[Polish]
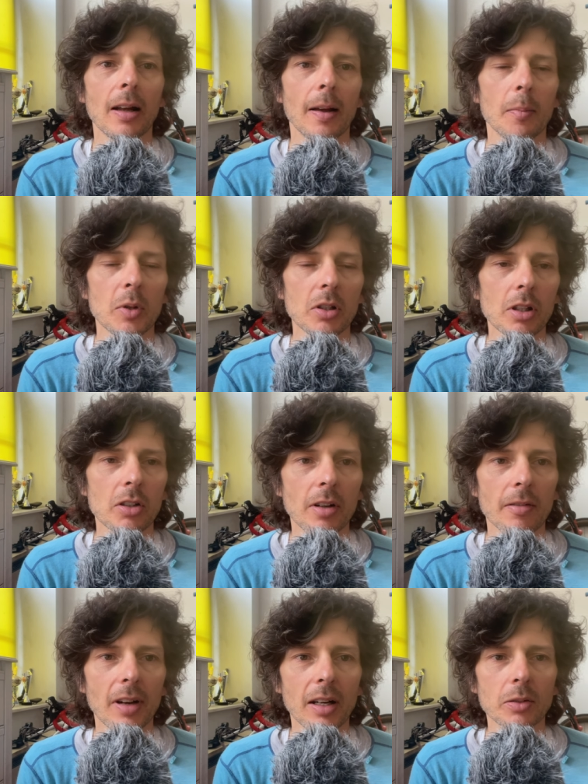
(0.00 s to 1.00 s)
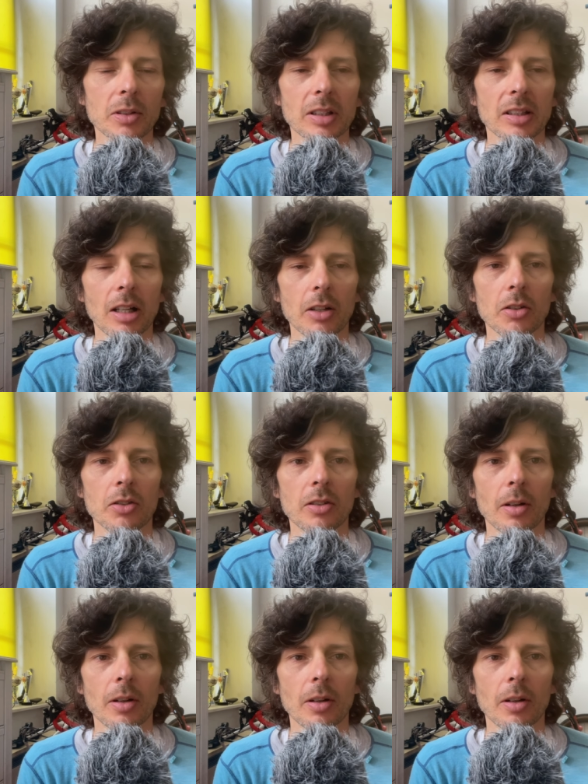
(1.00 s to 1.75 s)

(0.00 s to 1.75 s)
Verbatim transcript: Myślę, że warto zaznaczyć,